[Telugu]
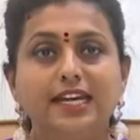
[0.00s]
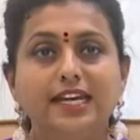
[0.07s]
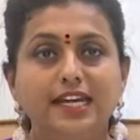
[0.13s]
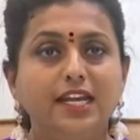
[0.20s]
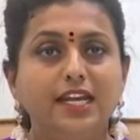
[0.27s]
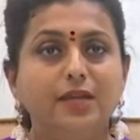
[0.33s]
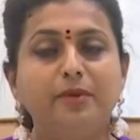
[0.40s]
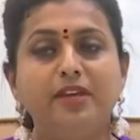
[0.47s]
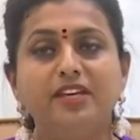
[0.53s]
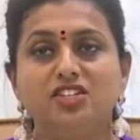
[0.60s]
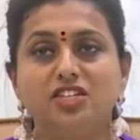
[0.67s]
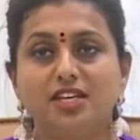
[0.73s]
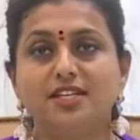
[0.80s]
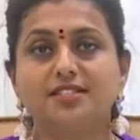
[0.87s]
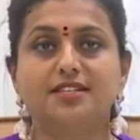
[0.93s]
టీడీపీ
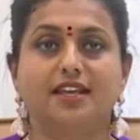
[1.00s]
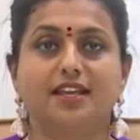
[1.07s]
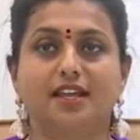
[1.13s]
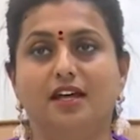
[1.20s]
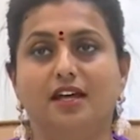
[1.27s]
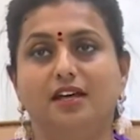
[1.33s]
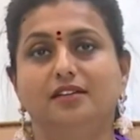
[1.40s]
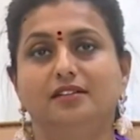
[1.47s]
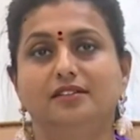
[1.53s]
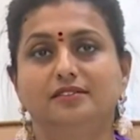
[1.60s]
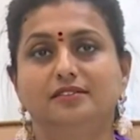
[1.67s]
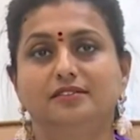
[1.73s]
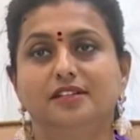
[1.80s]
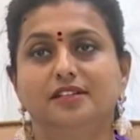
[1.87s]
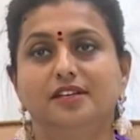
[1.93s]
జనసేన
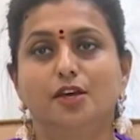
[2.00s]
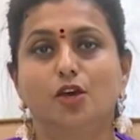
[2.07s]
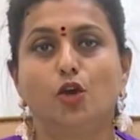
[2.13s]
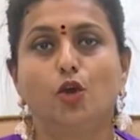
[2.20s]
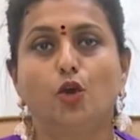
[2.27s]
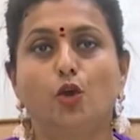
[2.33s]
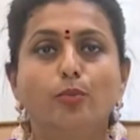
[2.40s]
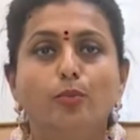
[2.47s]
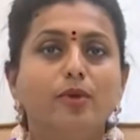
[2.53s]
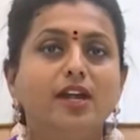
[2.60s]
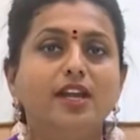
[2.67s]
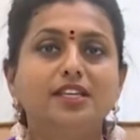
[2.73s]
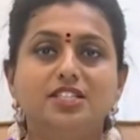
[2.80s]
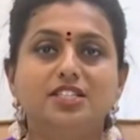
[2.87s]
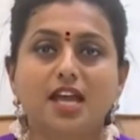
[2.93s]

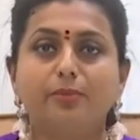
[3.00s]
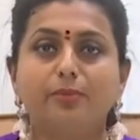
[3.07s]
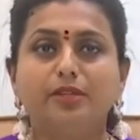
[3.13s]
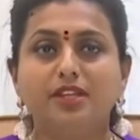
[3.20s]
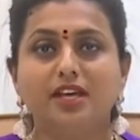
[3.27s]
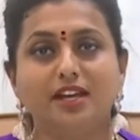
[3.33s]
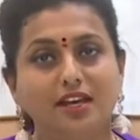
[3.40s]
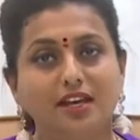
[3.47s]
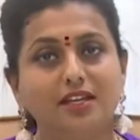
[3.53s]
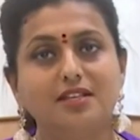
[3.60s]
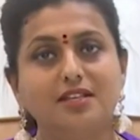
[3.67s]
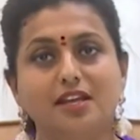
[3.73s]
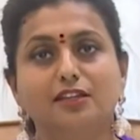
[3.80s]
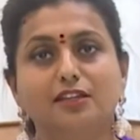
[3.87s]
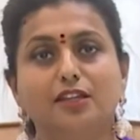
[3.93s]
ఉమ్మడి జాబితా రిలీజ్
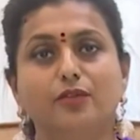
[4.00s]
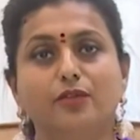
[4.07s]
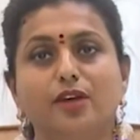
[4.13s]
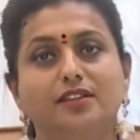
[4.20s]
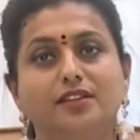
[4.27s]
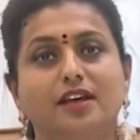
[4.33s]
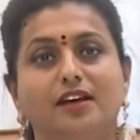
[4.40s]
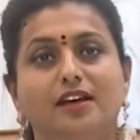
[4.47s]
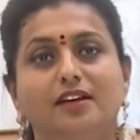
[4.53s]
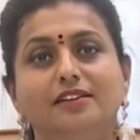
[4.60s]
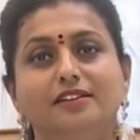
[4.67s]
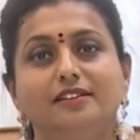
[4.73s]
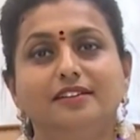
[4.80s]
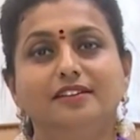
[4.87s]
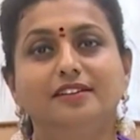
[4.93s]
అయిన తర్వాత
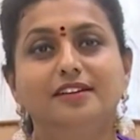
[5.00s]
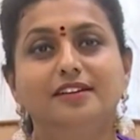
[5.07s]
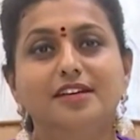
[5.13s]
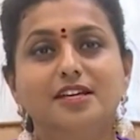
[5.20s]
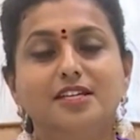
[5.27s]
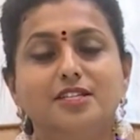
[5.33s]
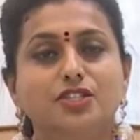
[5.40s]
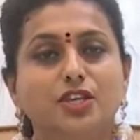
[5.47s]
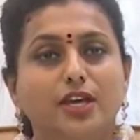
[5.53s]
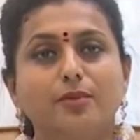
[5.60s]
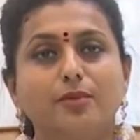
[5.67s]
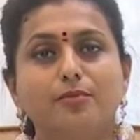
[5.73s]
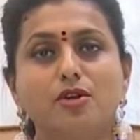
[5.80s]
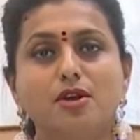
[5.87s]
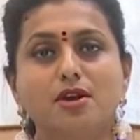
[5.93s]

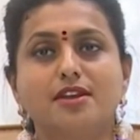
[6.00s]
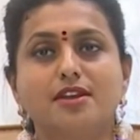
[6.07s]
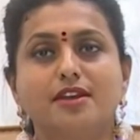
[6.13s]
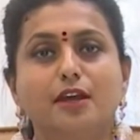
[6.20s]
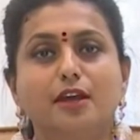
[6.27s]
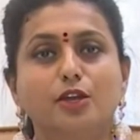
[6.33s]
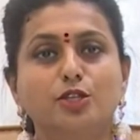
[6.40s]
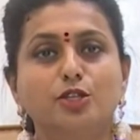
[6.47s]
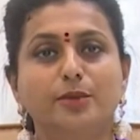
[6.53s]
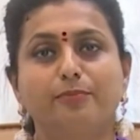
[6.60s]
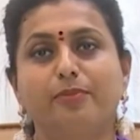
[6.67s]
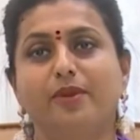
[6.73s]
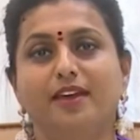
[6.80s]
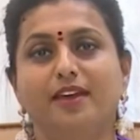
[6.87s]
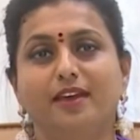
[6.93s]
జగన్మోహన్ రెడ్డి గారు
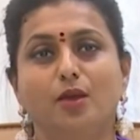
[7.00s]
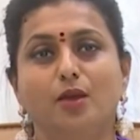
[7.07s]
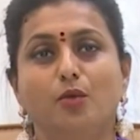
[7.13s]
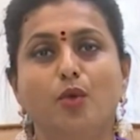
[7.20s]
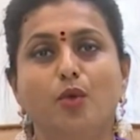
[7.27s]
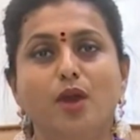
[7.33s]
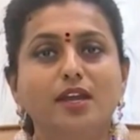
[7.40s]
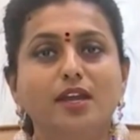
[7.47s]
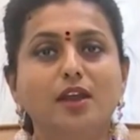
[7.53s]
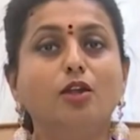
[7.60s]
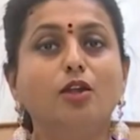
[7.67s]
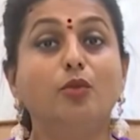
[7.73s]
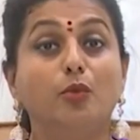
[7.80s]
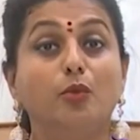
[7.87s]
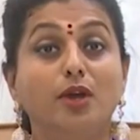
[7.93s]
చెప్పే వై
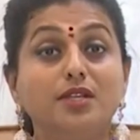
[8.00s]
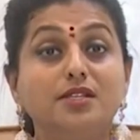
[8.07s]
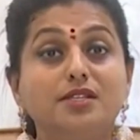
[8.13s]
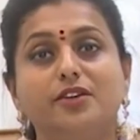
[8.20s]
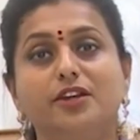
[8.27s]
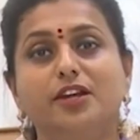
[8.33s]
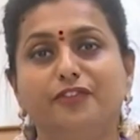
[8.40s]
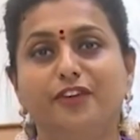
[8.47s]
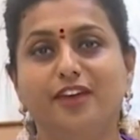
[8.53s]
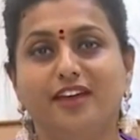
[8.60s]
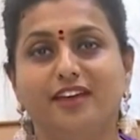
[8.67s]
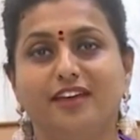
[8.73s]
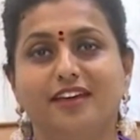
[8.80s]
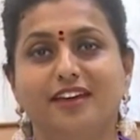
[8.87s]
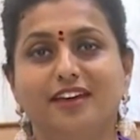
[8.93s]
నాట్ వన్ సెవెంటీ ఫైవ్
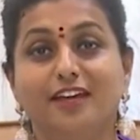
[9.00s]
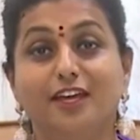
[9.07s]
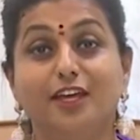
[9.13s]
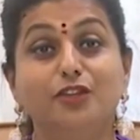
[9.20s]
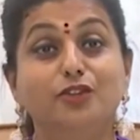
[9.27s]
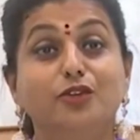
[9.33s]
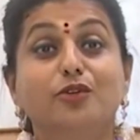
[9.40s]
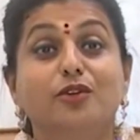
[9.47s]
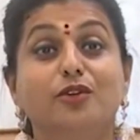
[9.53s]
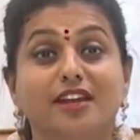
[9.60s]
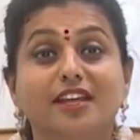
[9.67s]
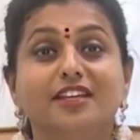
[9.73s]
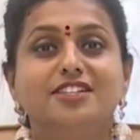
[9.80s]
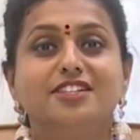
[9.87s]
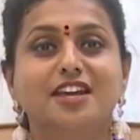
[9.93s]
ఎందుకు
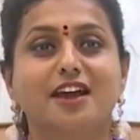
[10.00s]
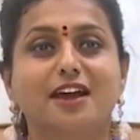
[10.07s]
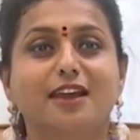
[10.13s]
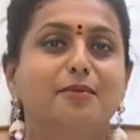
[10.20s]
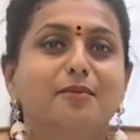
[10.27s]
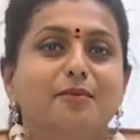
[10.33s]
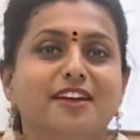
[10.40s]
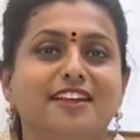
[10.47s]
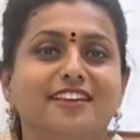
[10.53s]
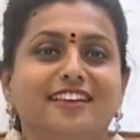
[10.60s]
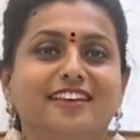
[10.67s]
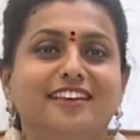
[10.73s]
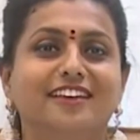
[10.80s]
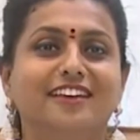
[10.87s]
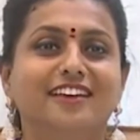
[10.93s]
రీచ్ కాలేమనేది
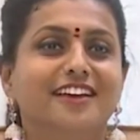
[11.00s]
అనేది